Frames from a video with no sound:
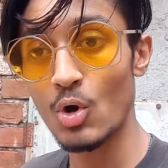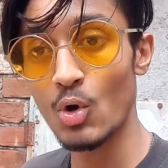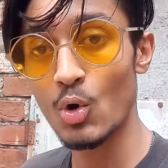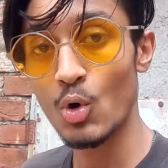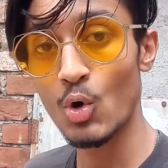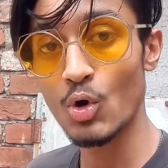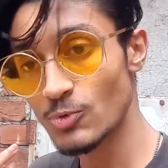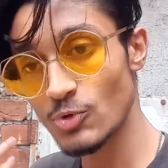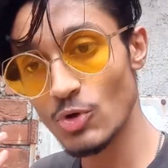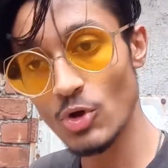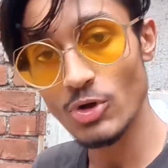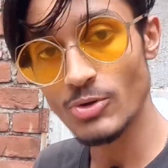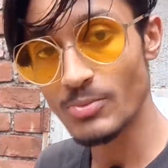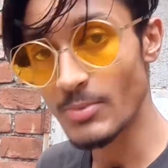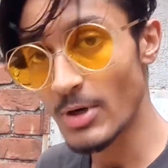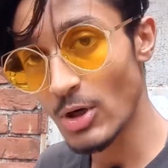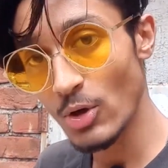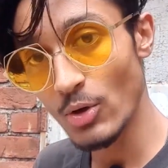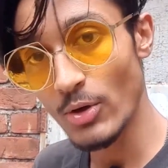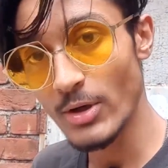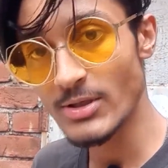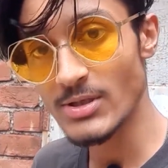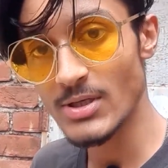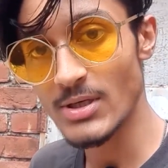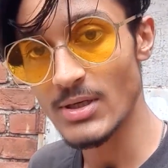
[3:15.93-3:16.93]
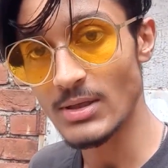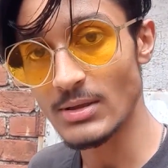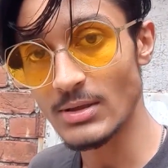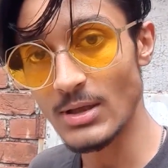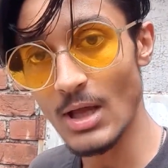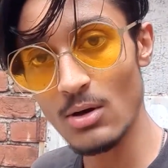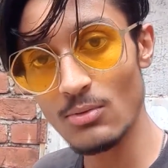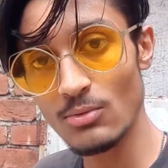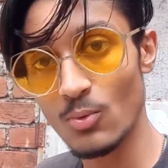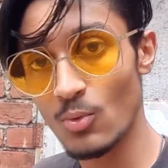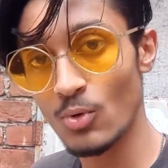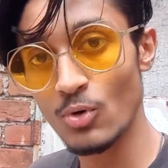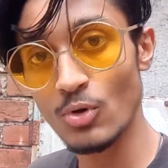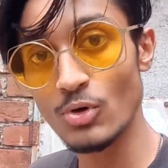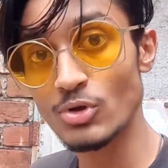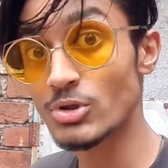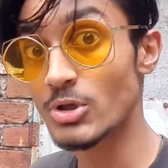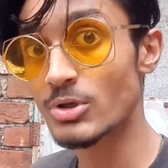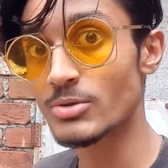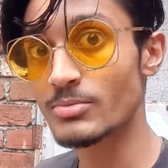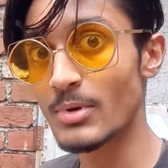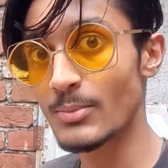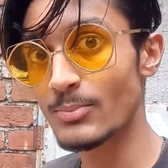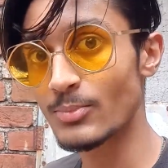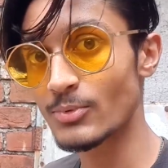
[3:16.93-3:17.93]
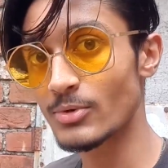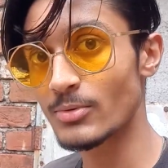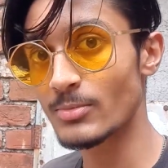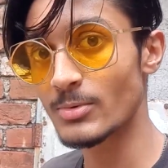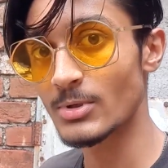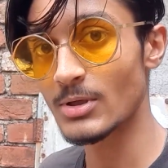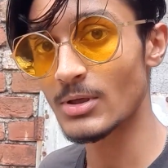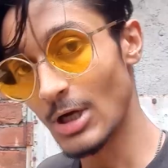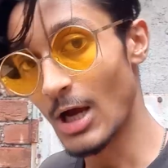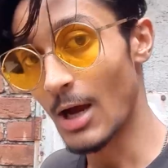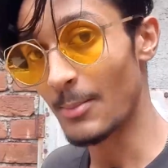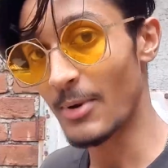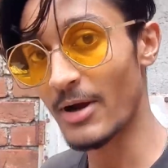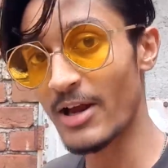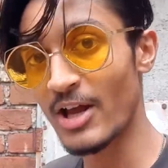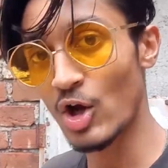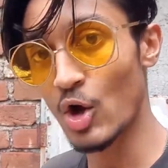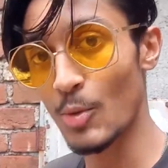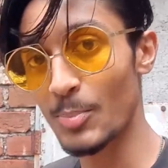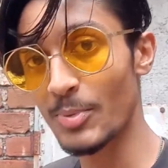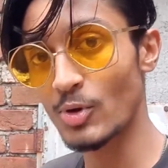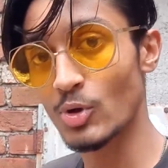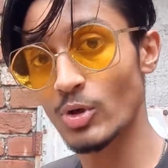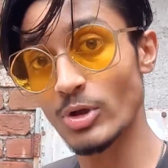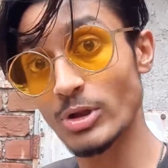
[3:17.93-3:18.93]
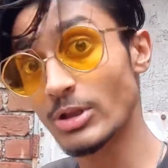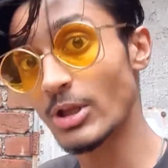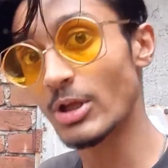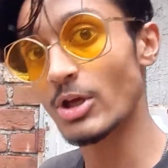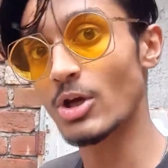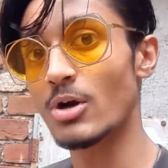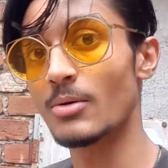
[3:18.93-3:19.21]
ওর চশমা রয়েছে তাও অন্য চশমা পরবে না আমাকে কপি করতেই